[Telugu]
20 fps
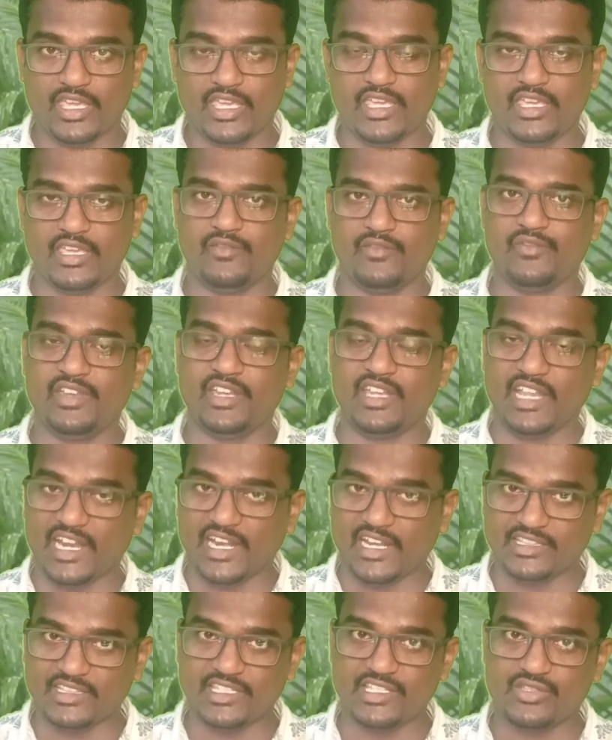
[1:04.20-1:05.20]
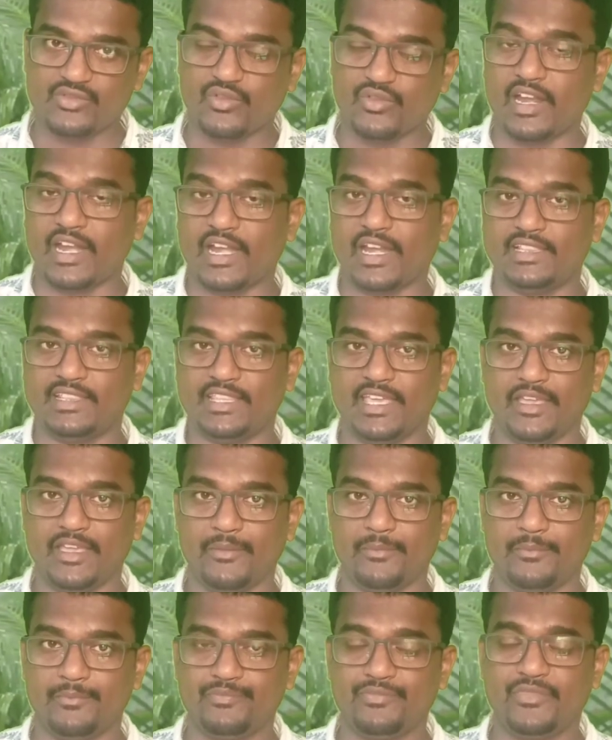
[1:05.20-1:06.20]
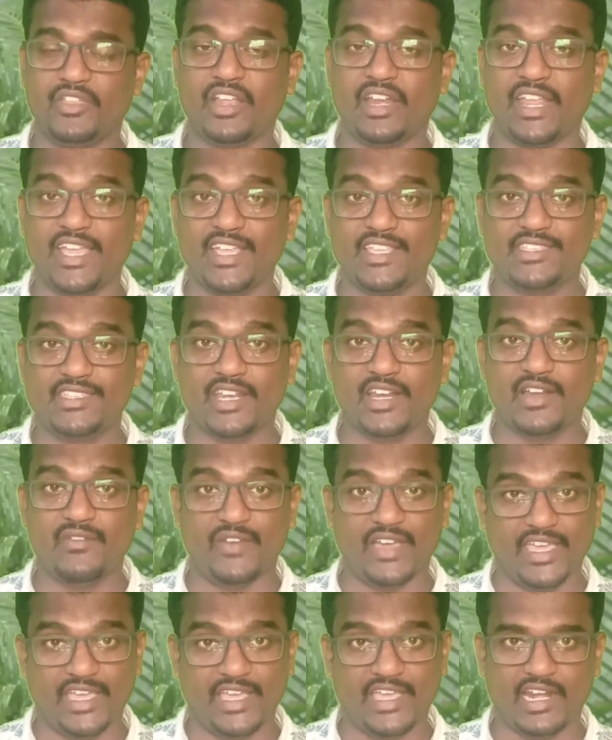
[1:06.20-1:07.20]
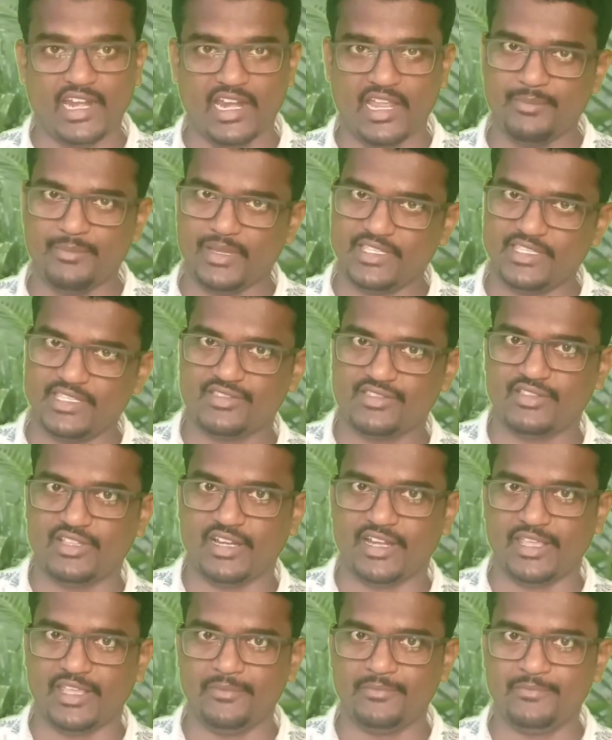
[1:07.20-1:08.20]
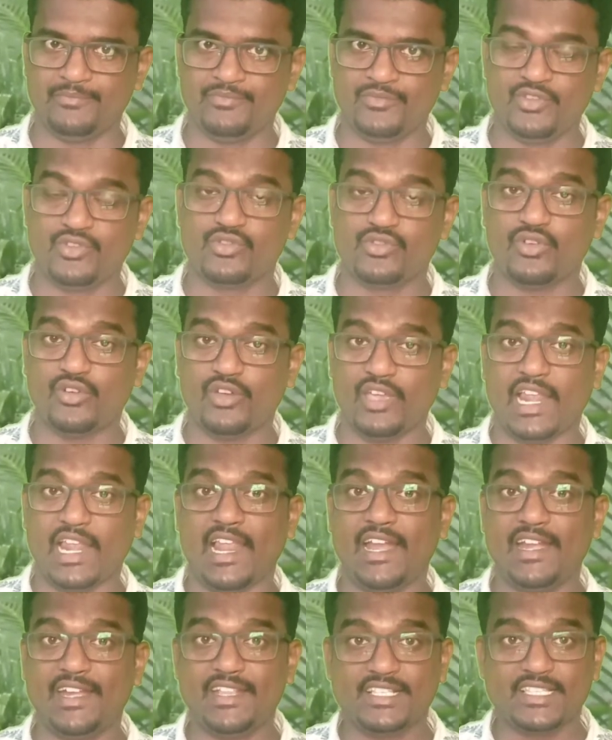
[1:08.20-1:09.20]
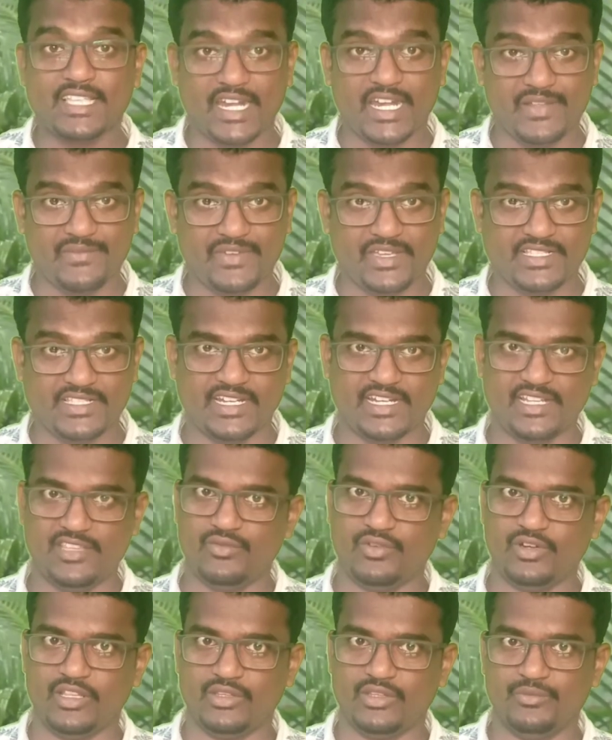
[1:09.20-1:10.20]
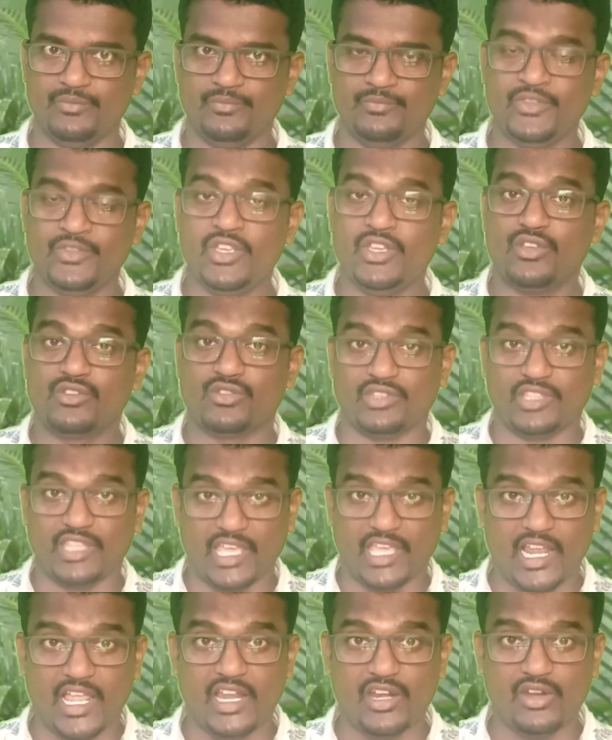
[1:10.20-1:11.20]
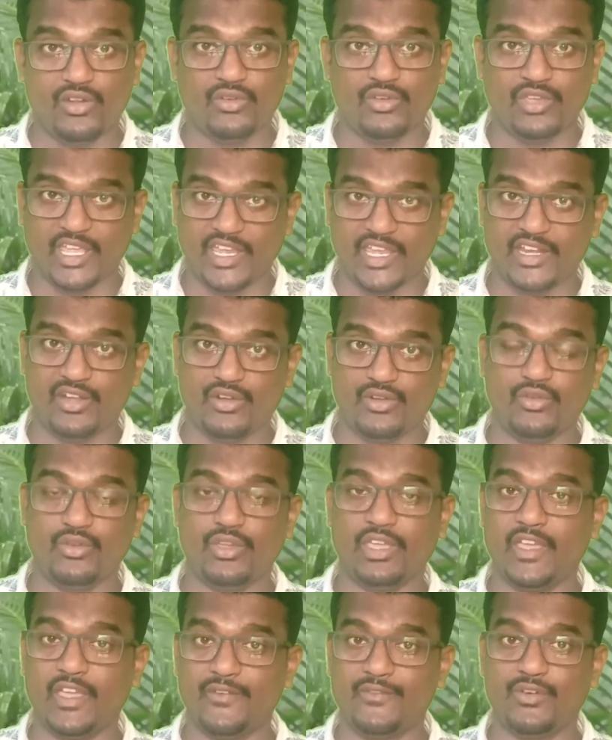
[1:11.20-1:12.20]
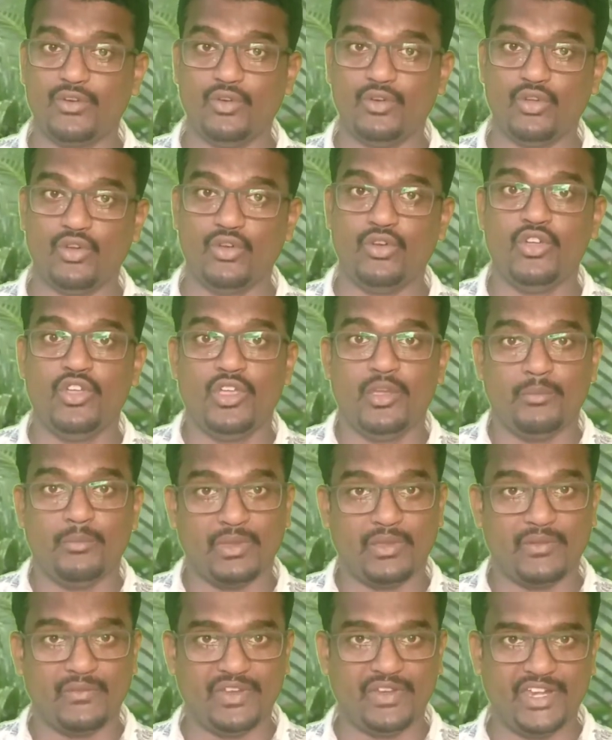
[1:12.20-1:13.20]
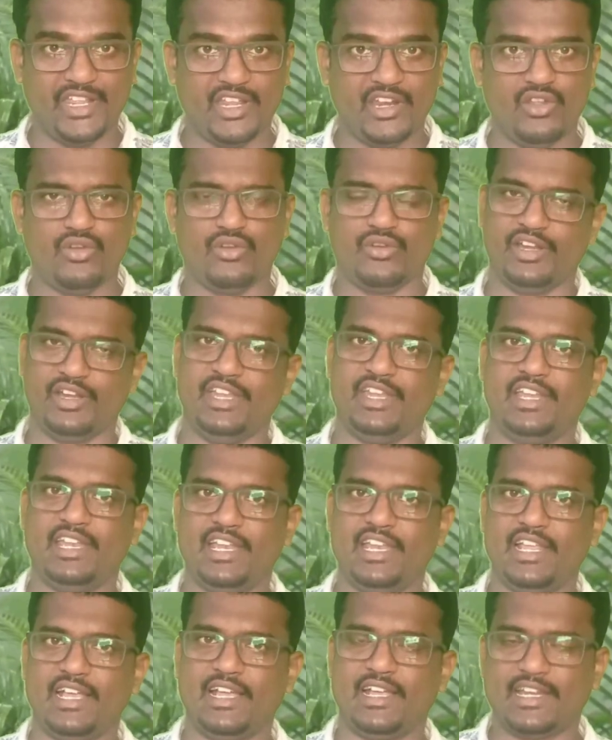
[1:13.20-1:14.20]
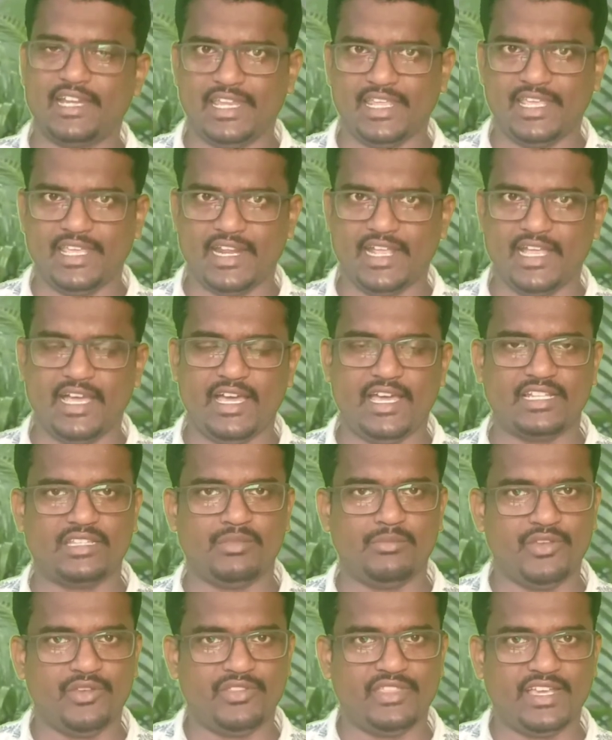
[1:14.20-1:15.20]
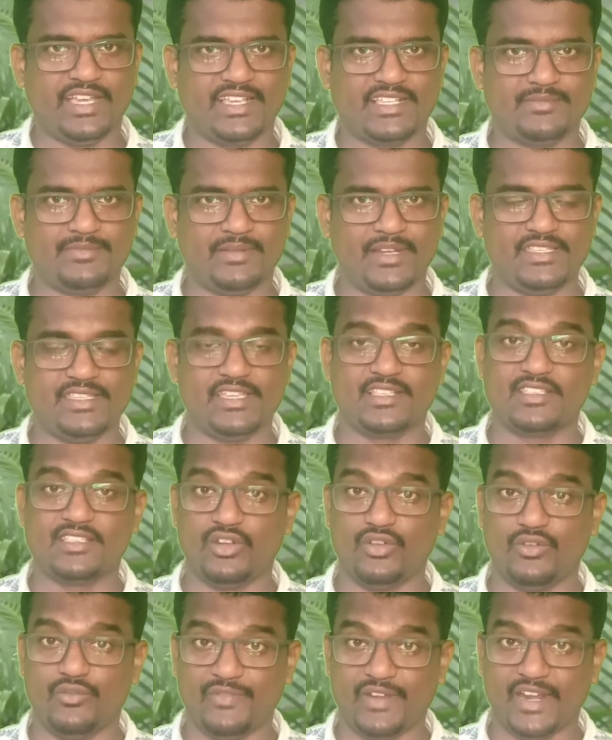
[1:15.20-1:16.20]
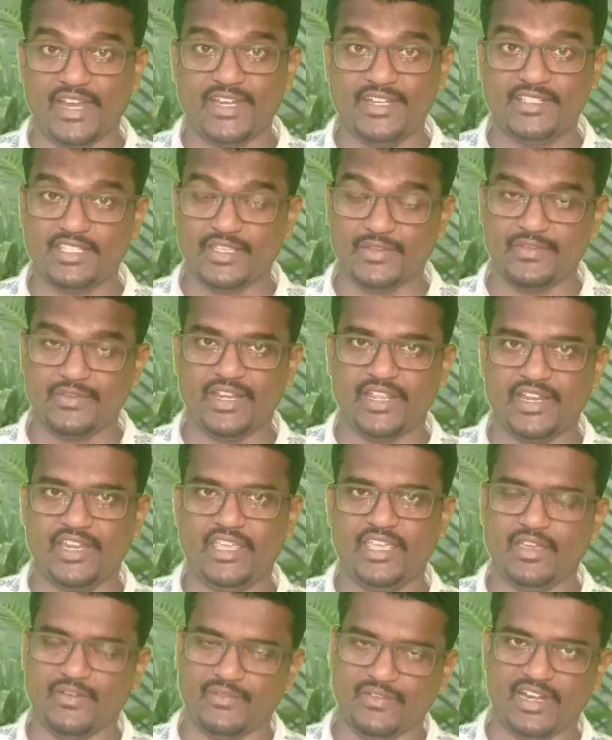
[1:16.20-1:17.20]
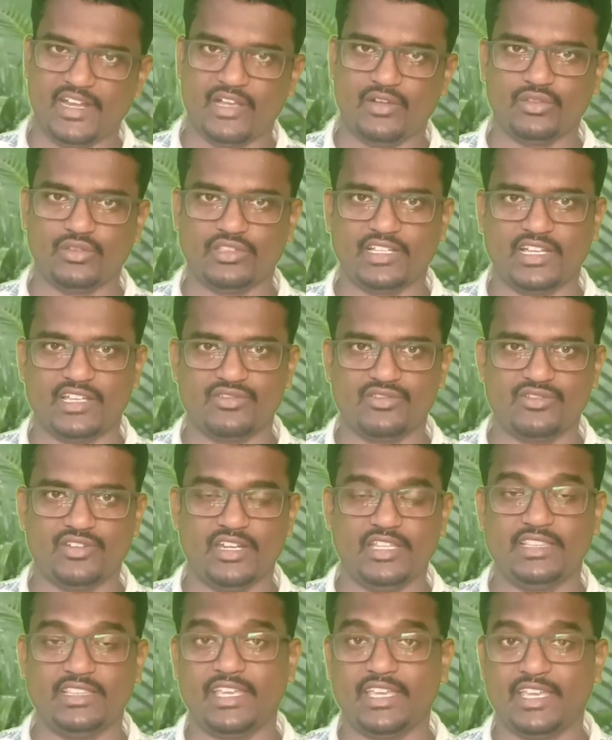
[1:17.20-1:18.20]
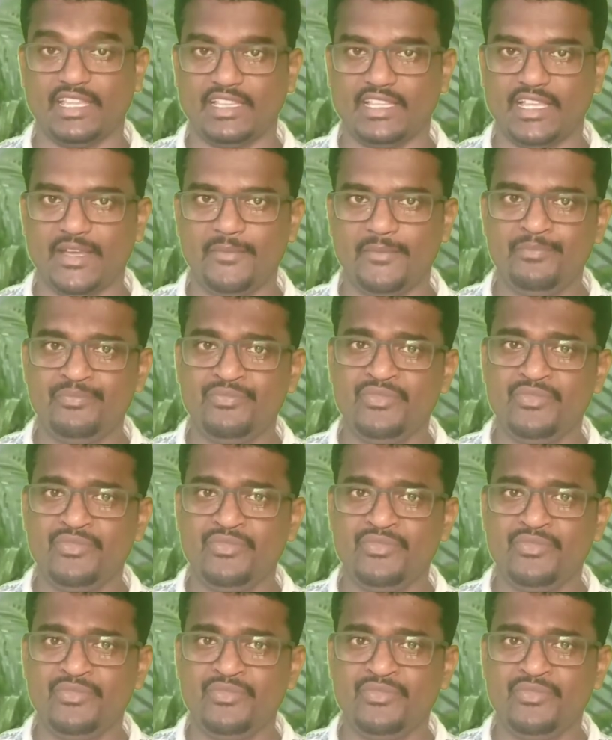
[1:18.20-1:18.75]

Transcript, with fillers: ఈ వీటిని కనుక తీసుకున్నట్లయితే నేచురల్ వయగ్రలా పనిచేస్తుందండి సో ఎలాంటి సైడ్ ఎఫెక్ట్స్ అనేది ఉండదు సో అది ఎలానో ఏంటో ఏ ఫ్రూటో మీకు వీడియోలో డీటెయిల్గా క్లియర్గా అర్థమయ్యే విధంగా ఎక్స్ప్లెయిన్ చేస్తాను ఫ్రెండ్స్ ఈ వీడియోని ఎవరైనా కొత్తగా చూసినట్లయితే కింద